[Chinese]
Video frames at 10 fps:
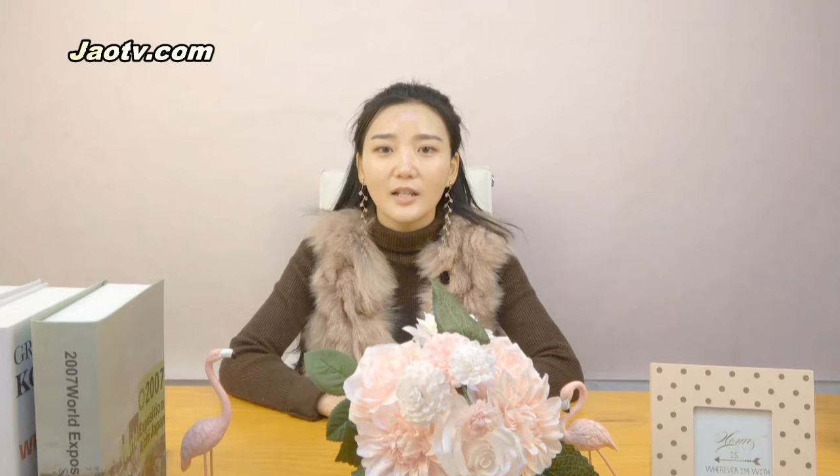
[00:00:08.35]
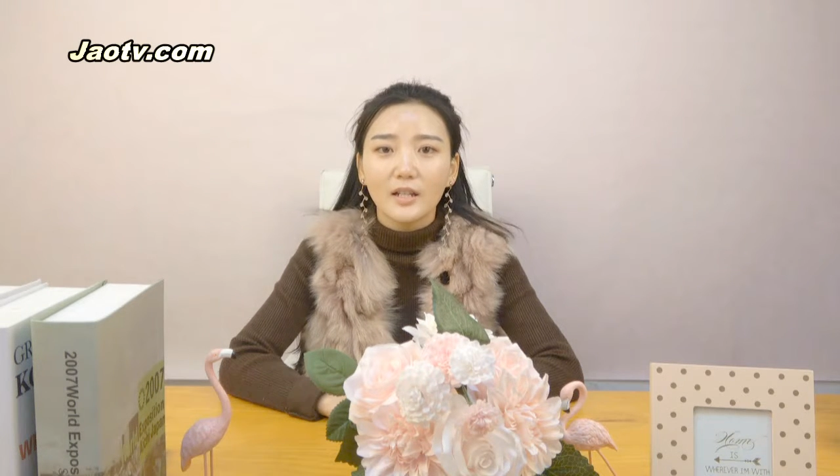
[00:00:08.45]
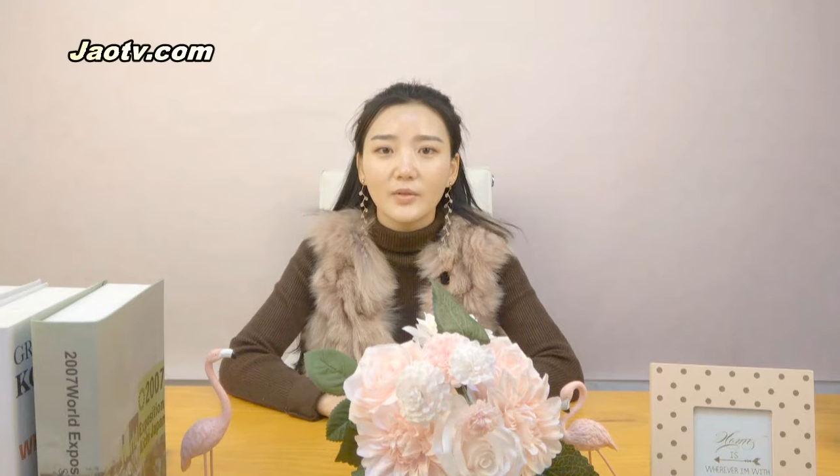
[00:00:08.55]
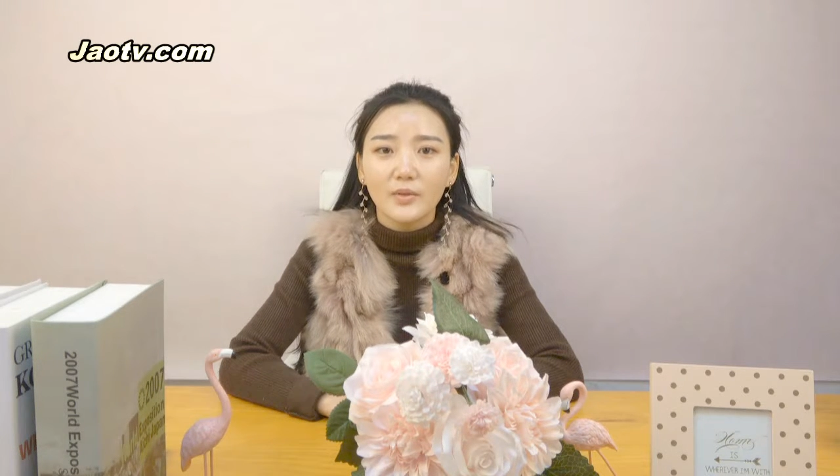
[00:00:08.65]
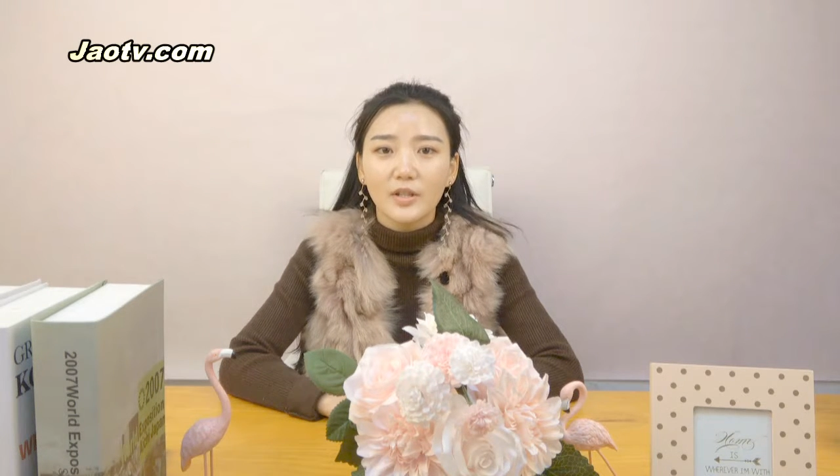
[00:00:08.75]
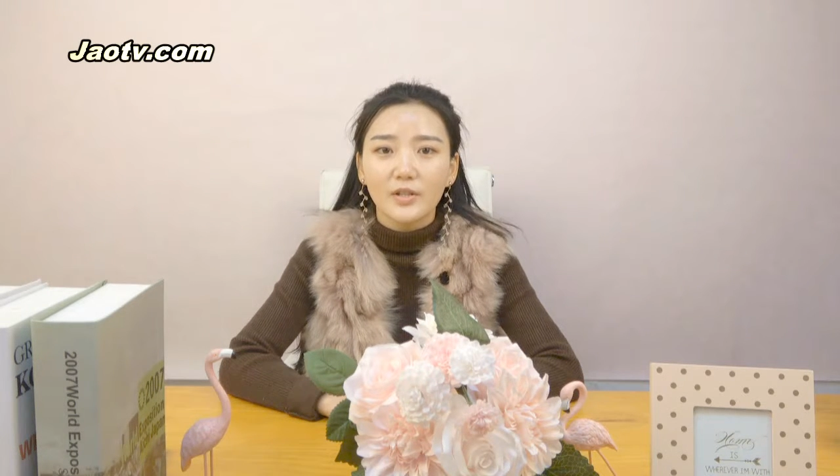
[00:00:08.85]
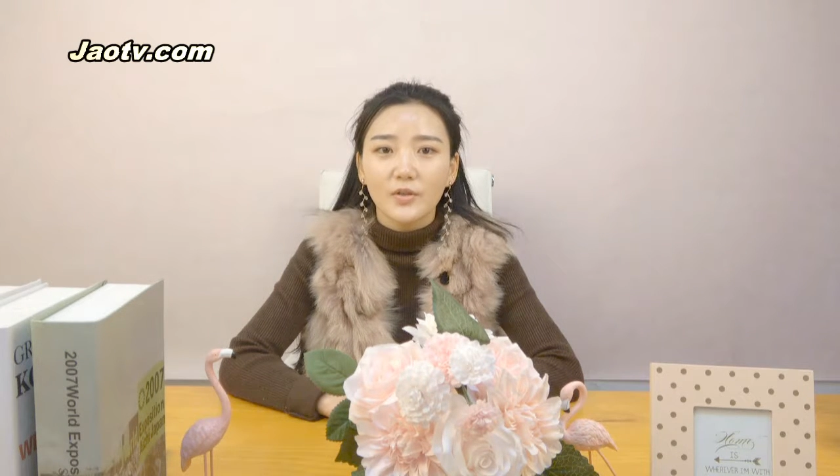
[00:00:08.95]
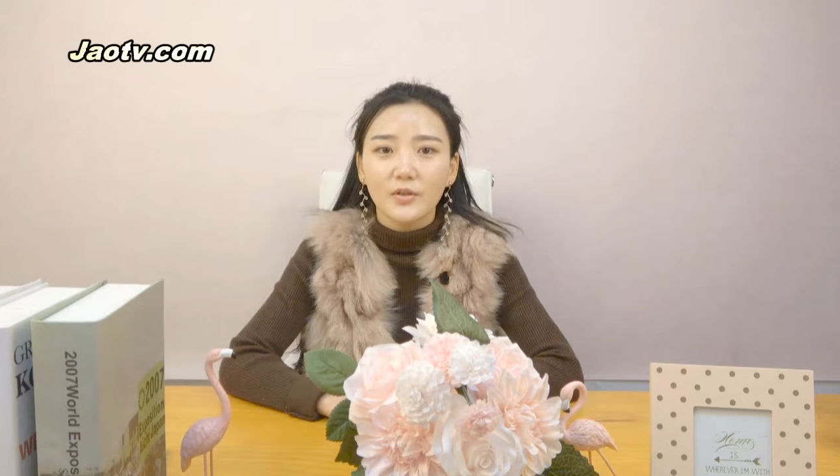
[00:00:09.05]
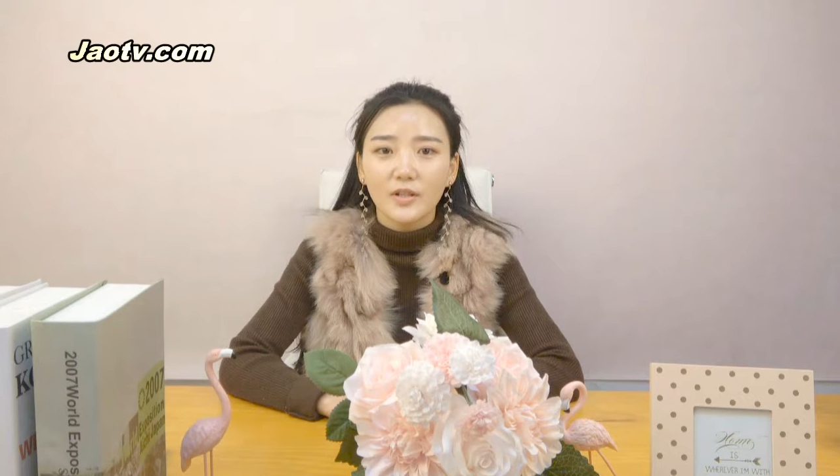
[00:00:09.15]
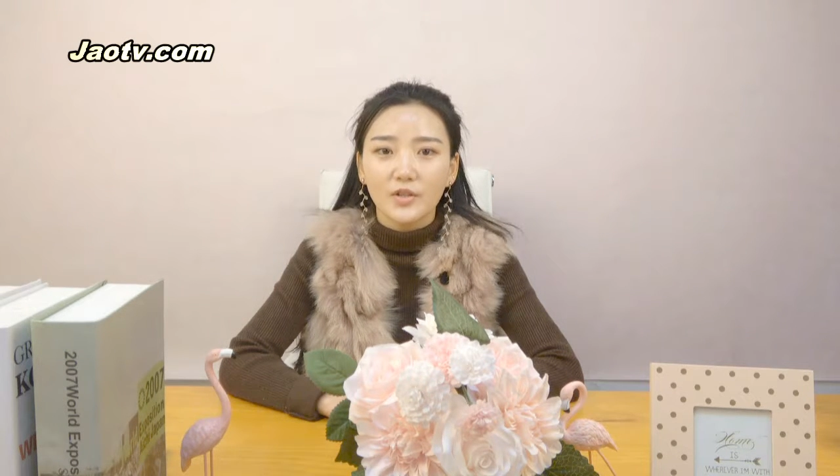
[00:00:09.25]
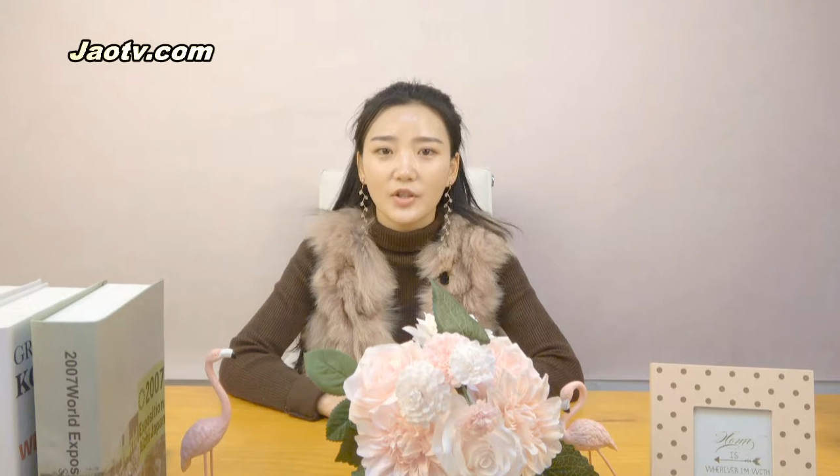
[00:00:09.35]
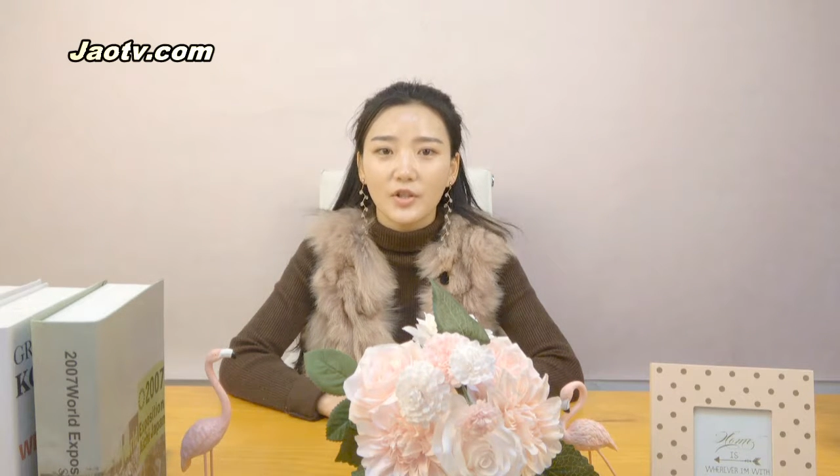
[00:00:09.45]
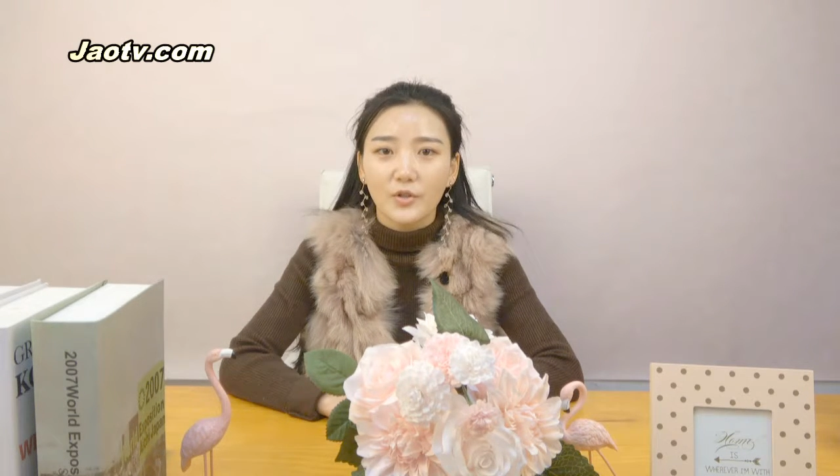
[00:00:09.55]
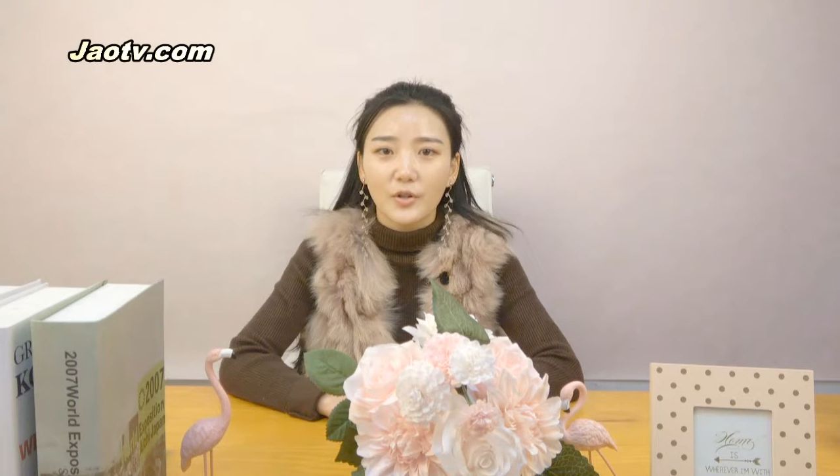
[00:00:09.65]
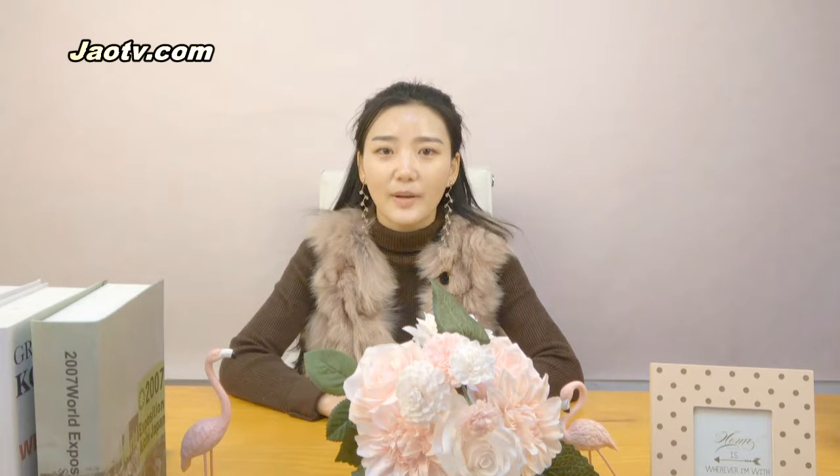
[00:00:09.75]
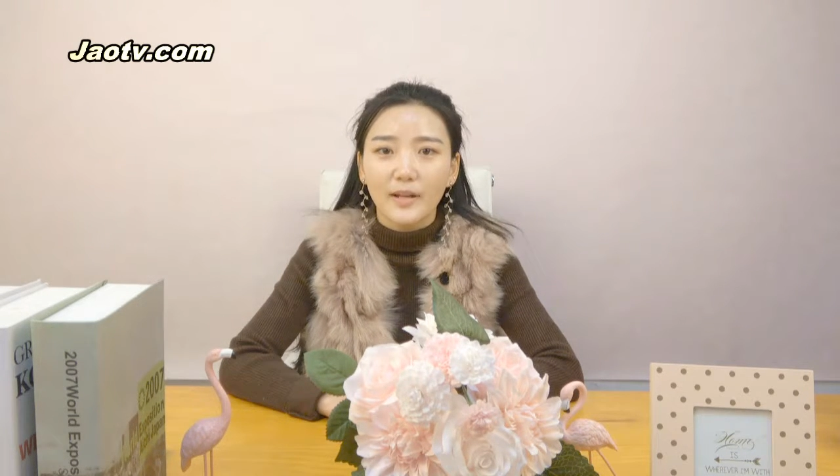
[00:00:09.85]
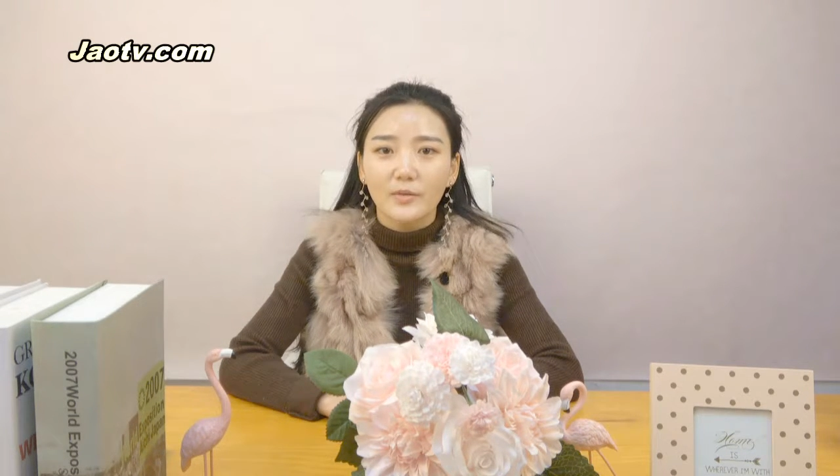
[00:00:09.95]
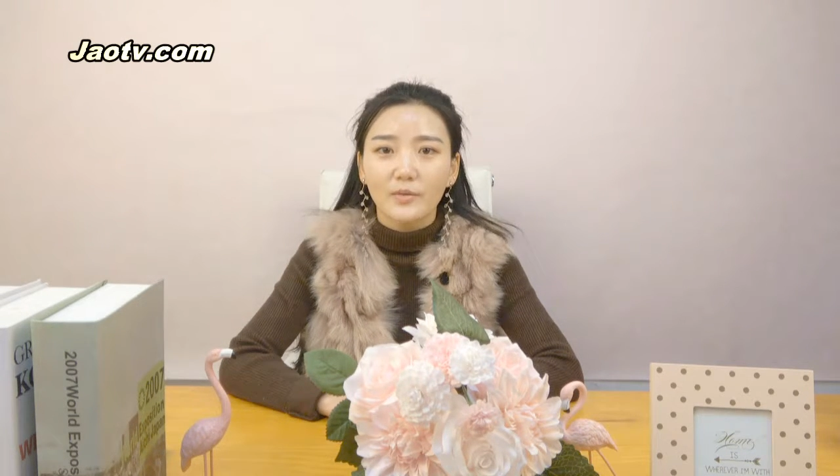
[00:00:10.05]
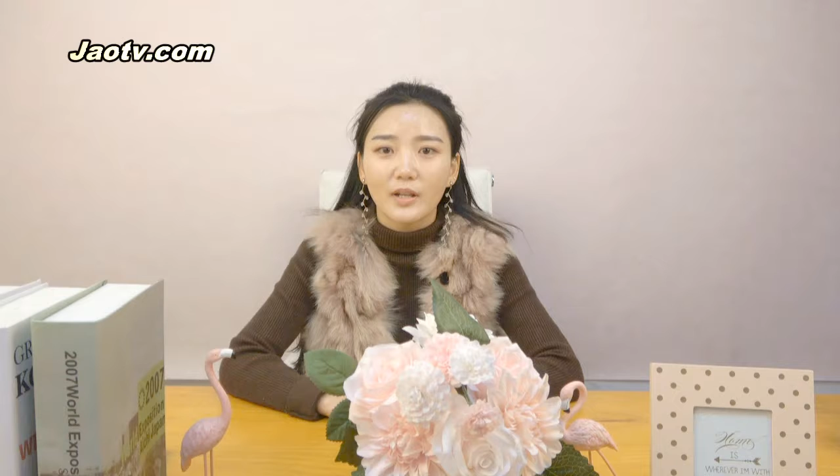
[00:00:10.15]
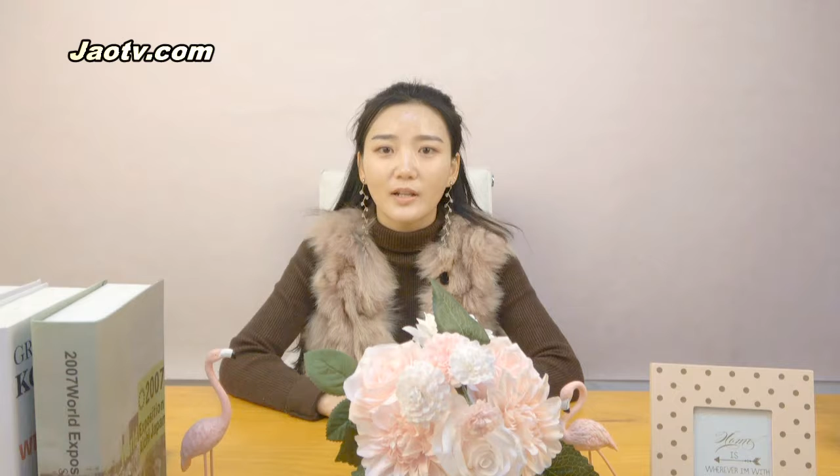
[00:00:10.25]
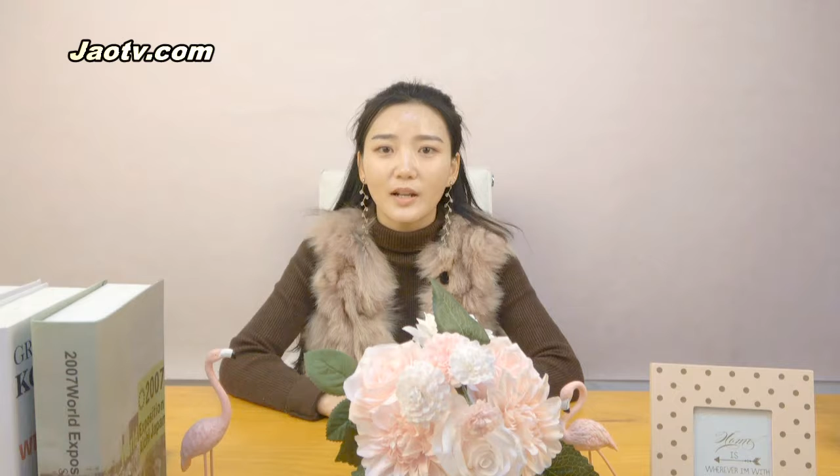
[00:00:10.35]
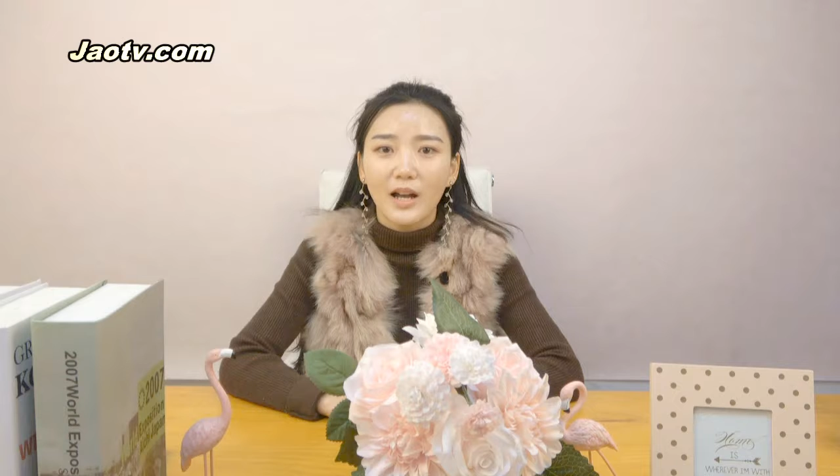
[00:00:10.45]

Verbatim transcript: 一个女人究竟是个随便的女人，